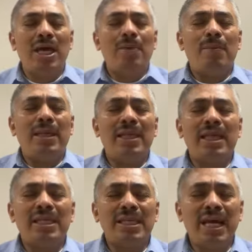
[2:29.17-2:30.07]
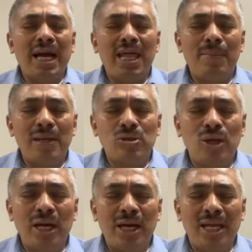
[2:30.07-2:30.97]
bendice a cada
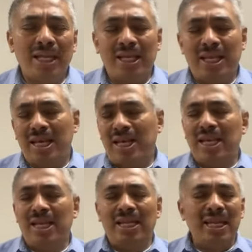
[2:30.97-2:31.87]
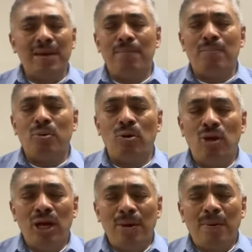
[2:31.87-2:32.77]
persona que tiene el tiempo
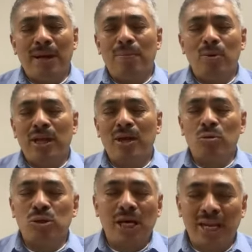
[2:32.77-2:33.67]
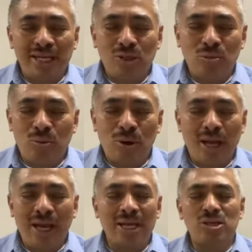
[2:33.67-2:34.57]
para poder escuchar esto,
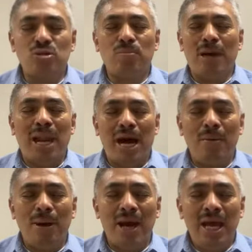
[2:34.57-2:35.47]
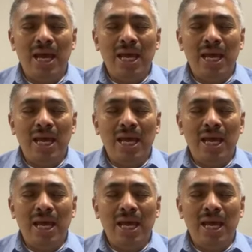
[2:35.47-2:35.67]
porque es tu palabra